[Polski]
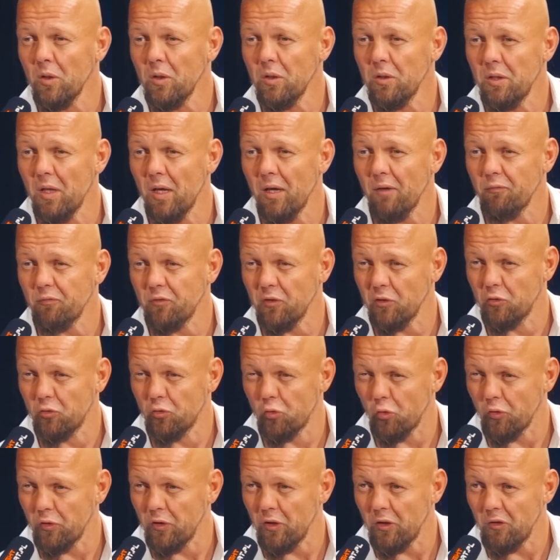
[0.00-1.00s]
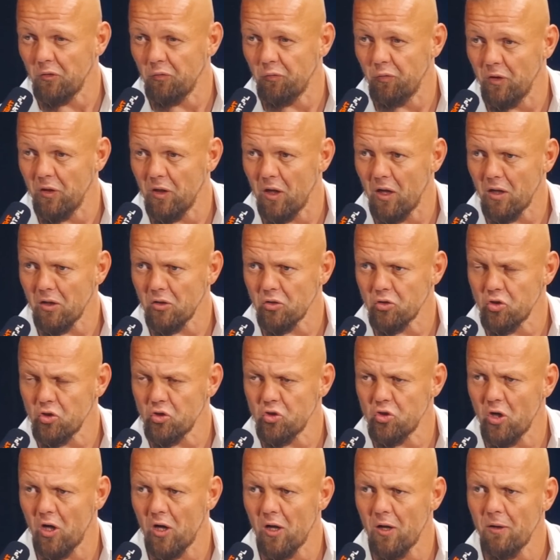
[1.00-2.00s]
nie, w tych trudnych chwilach
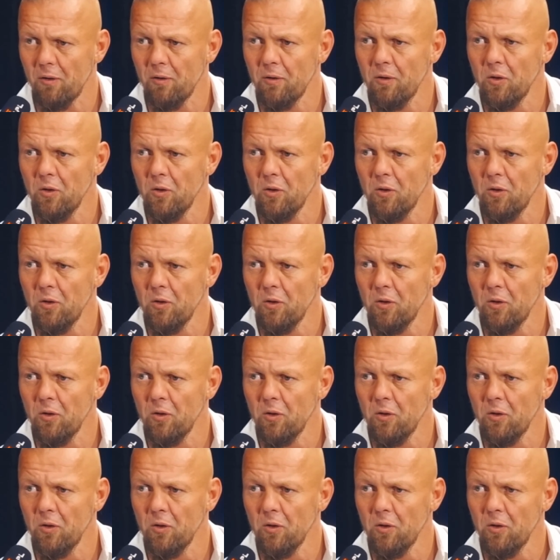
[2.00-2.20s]
życia